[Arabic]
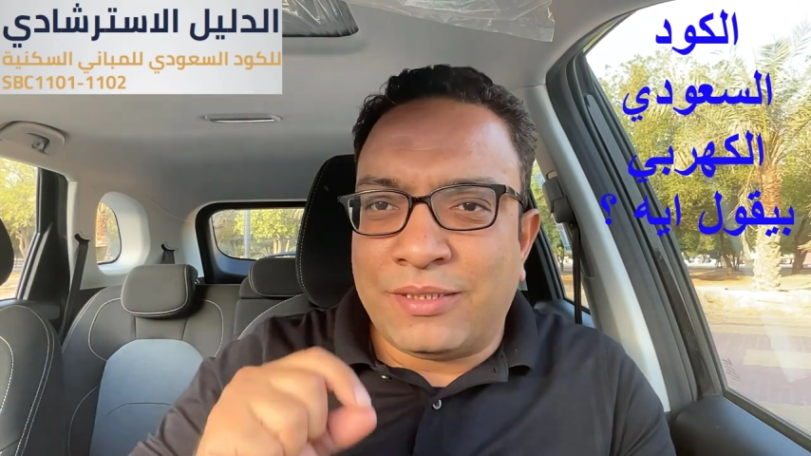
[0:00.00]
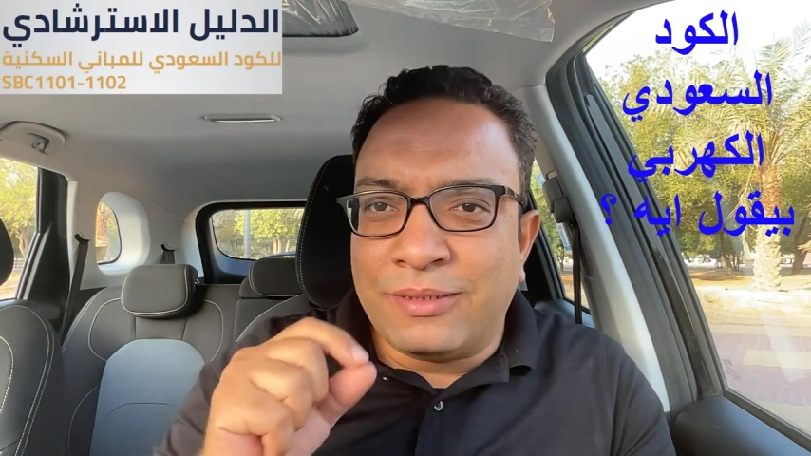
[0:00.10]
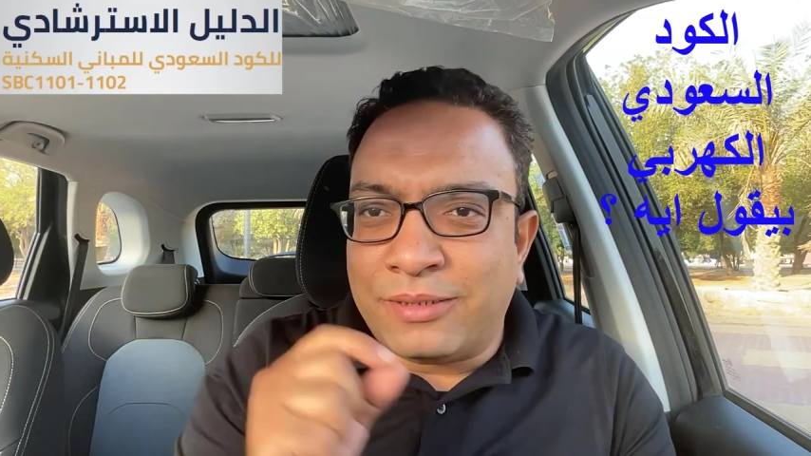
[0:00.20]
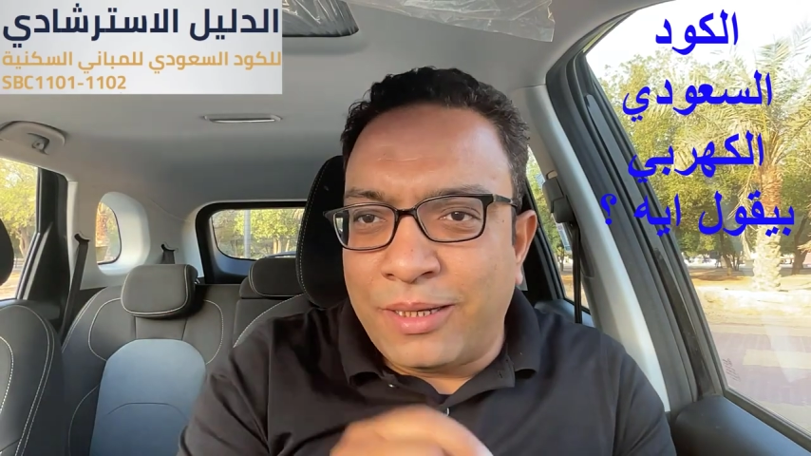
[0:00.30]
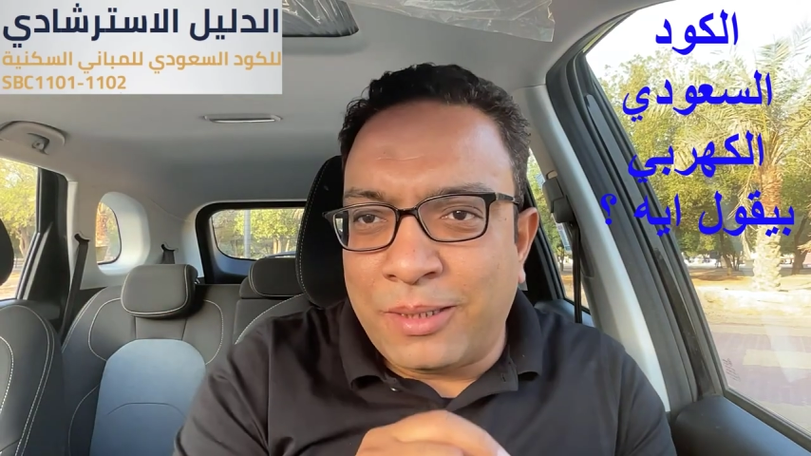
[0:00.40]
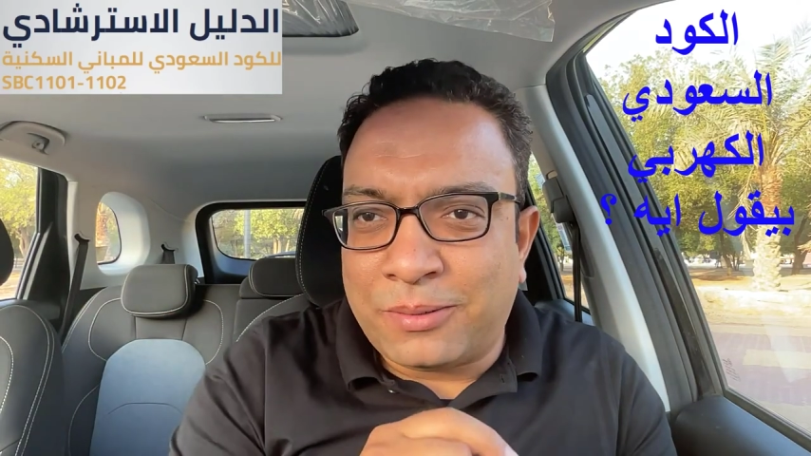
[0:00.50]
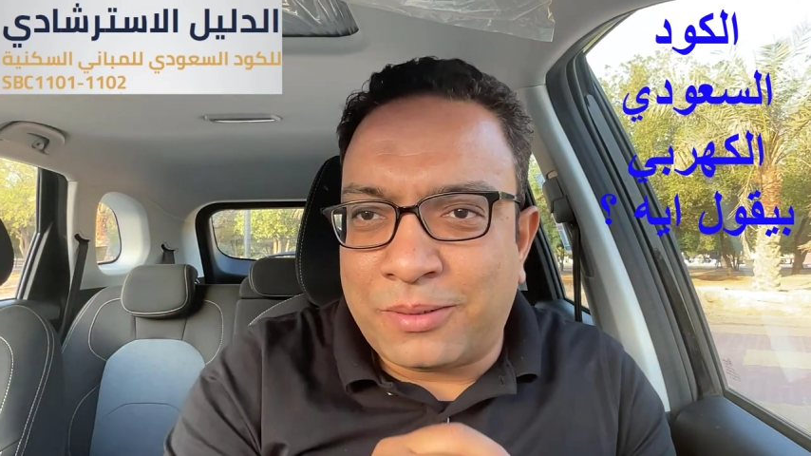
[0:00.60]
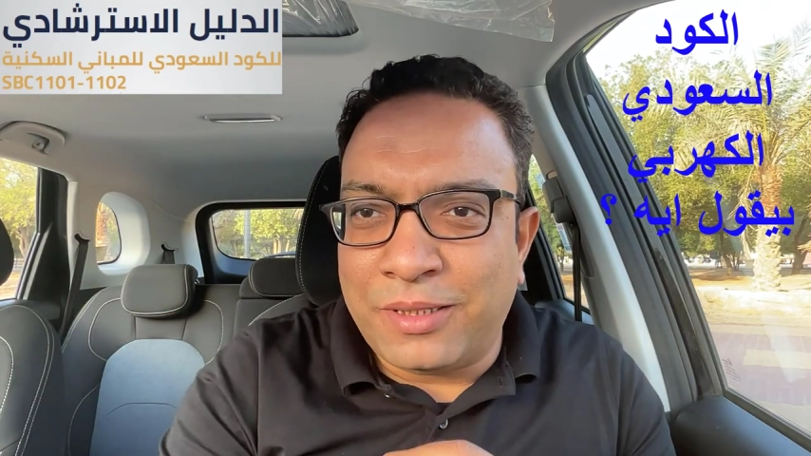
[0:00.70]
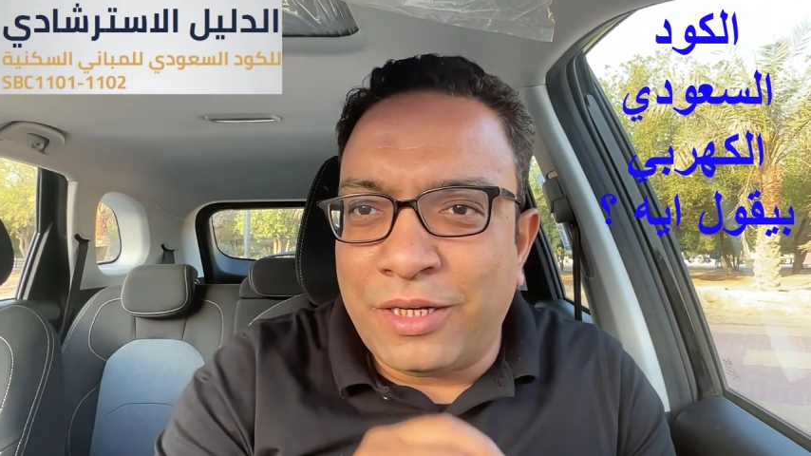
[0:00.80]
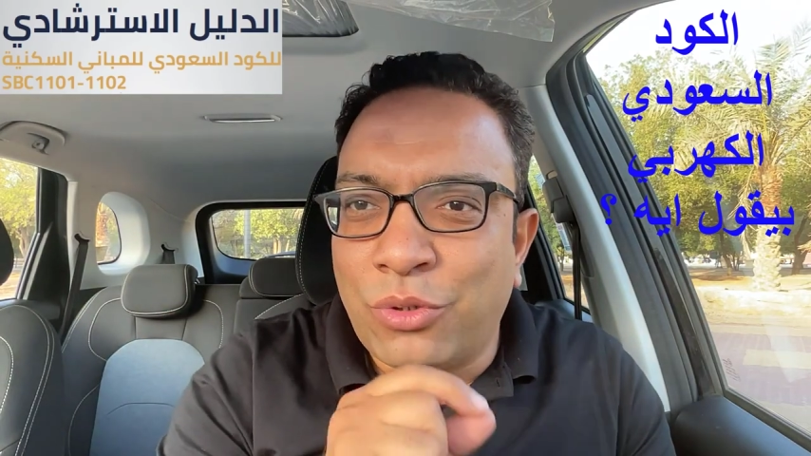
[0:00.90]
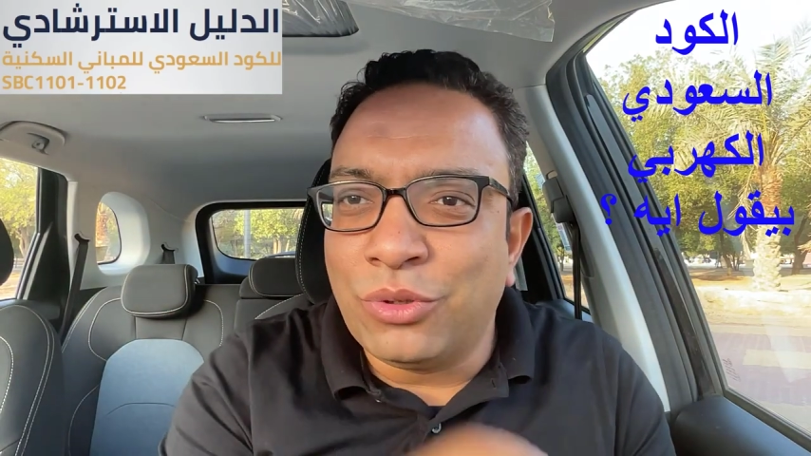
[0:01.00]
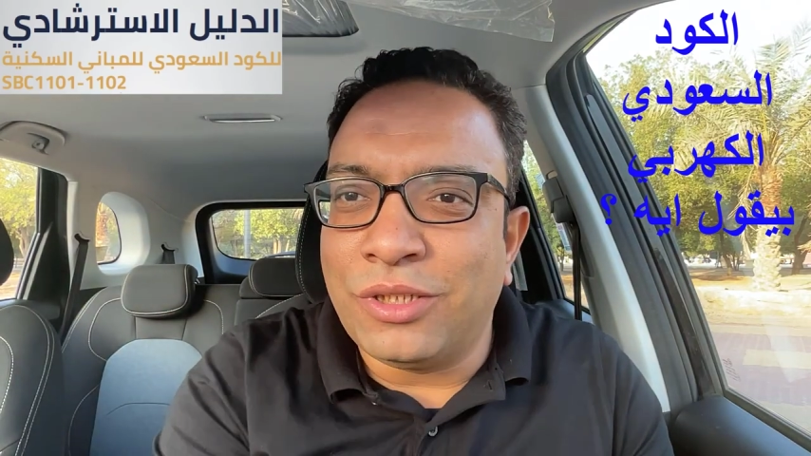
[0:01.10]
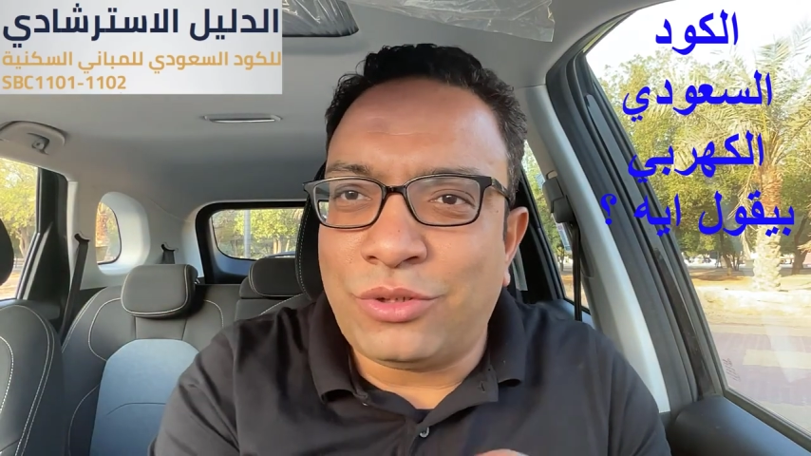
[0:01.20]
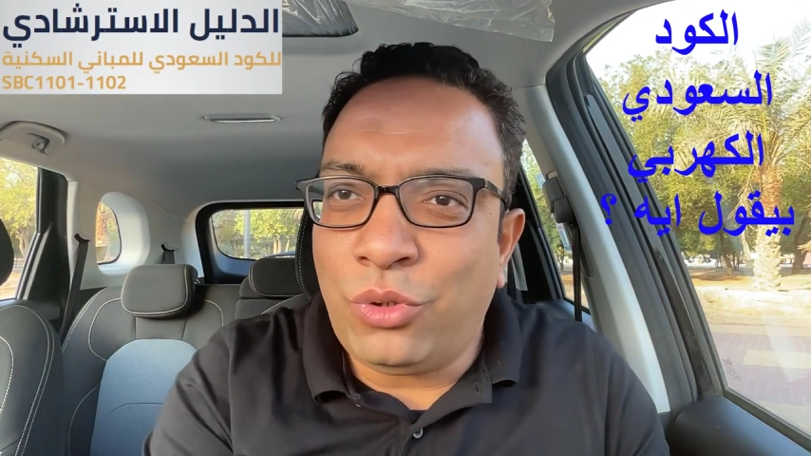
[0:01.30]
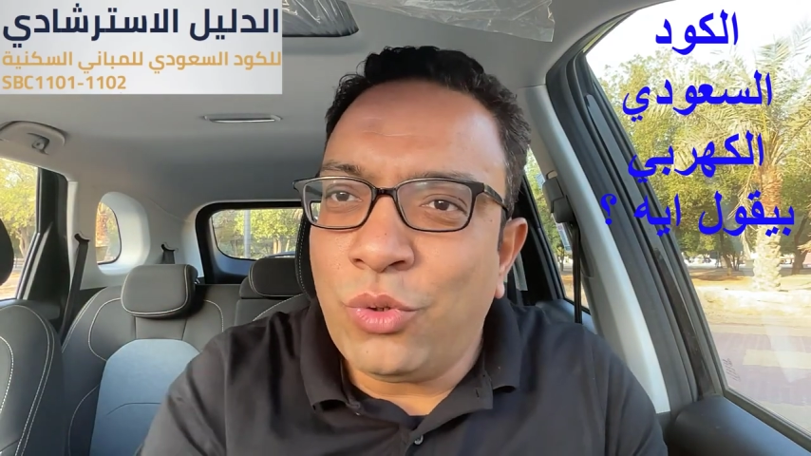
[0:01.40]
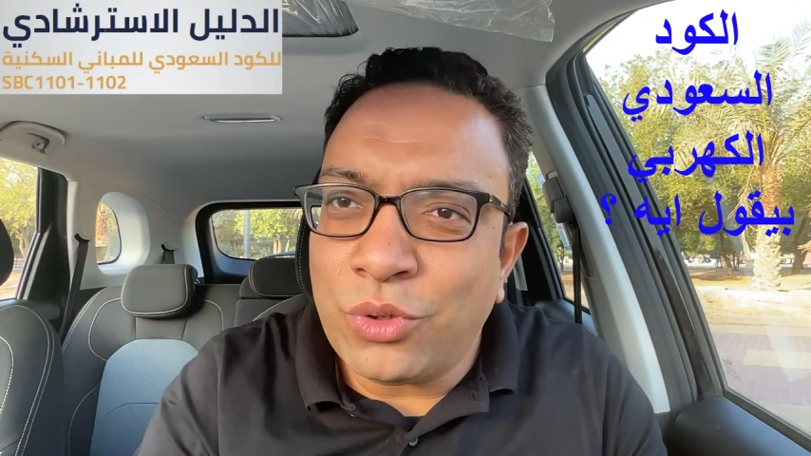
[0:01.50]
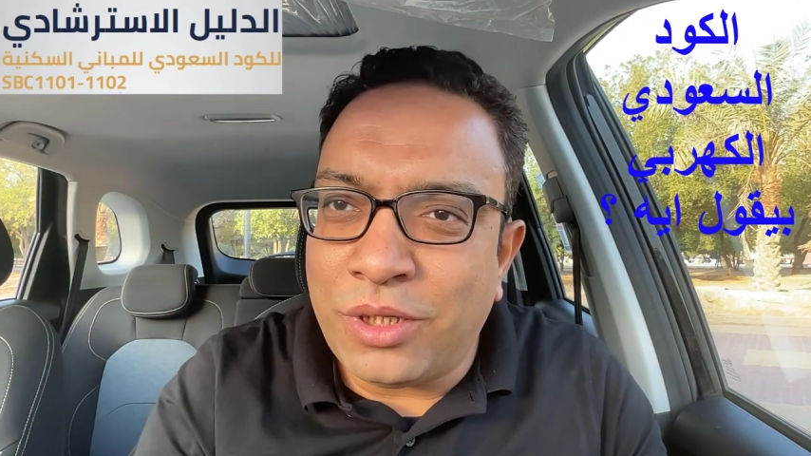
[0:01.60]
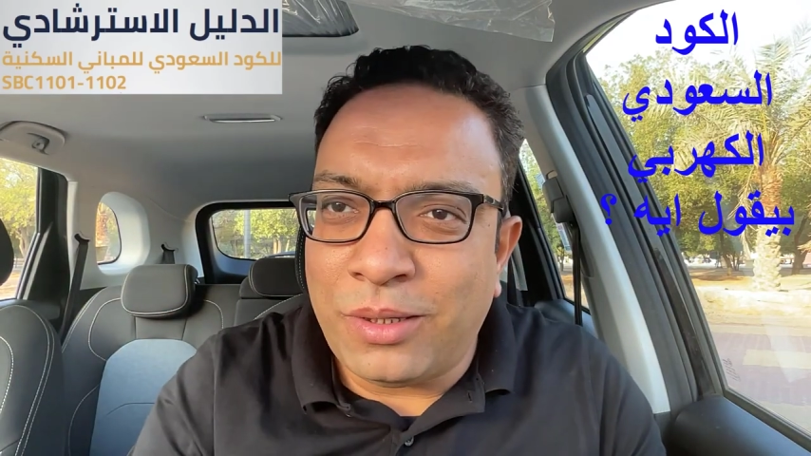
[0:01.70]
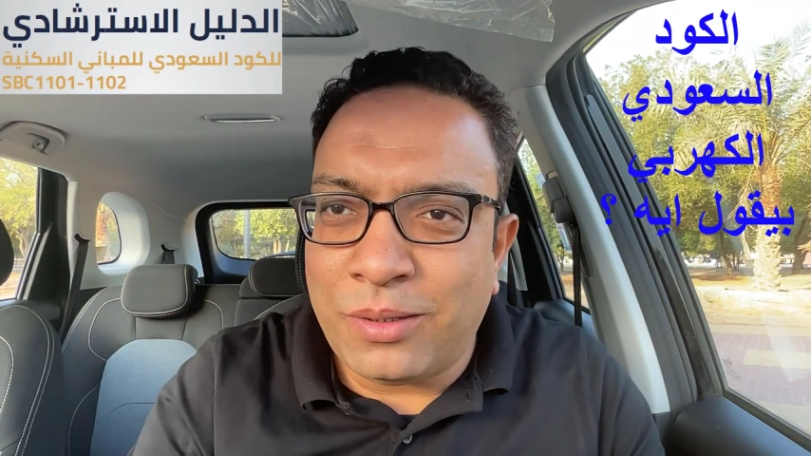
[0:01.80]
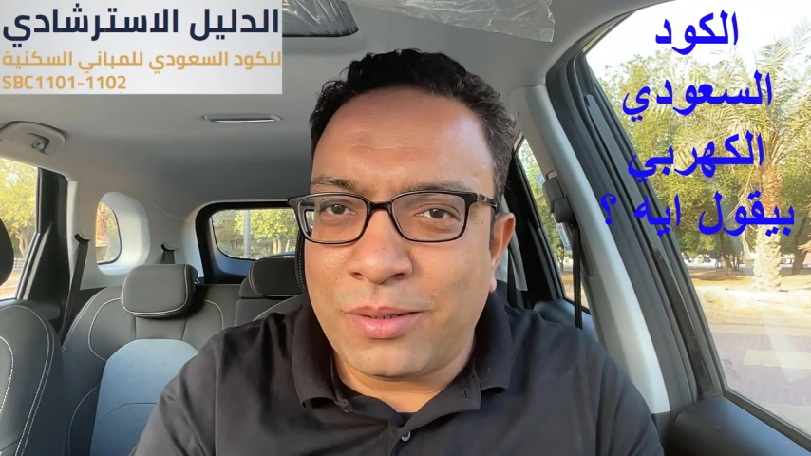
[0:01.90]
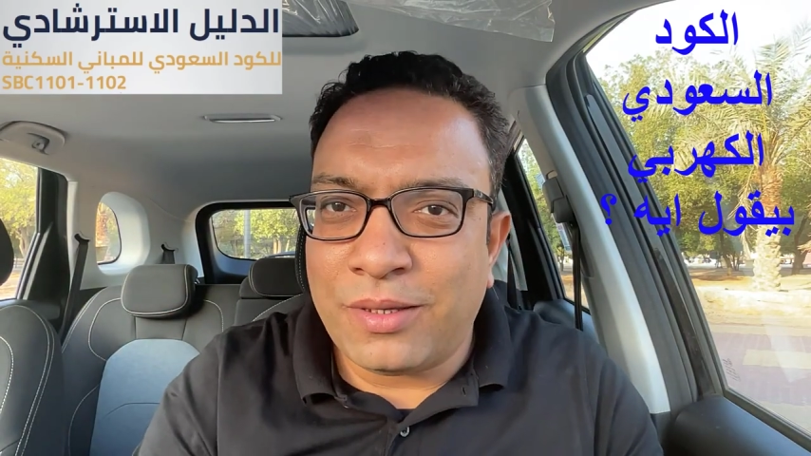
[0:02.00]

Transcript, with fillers: سلسله الكود السعودي